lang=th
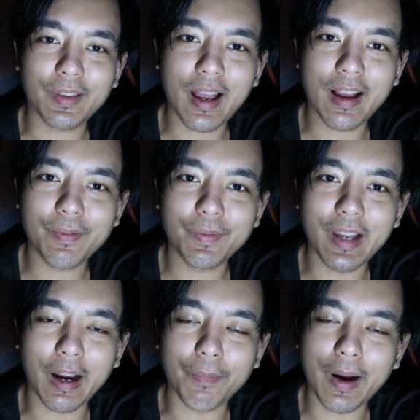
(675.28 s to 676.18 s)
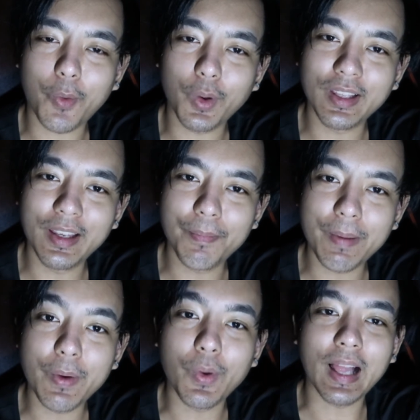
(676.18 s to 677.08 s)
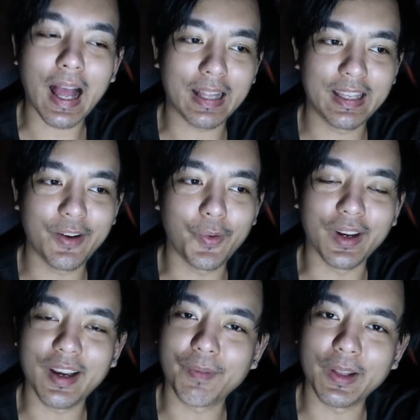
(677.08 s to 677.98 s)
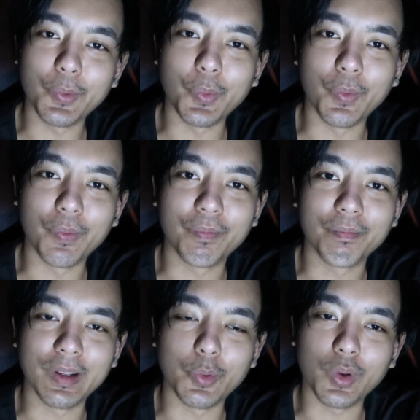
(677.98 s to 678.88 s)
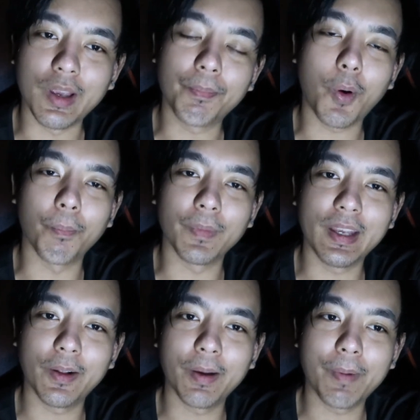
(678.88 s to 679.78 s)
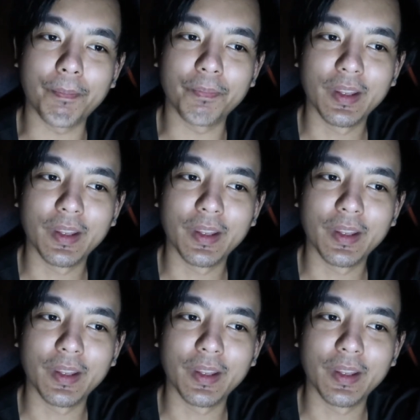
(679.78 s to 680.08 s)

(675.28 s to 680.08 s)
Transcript: ถ้าอย่างบางคนที่ไม่มีเวลาเที่ยวเงี้ยมาดูมาดูคลิปผมเที่ยวแล้วแบบ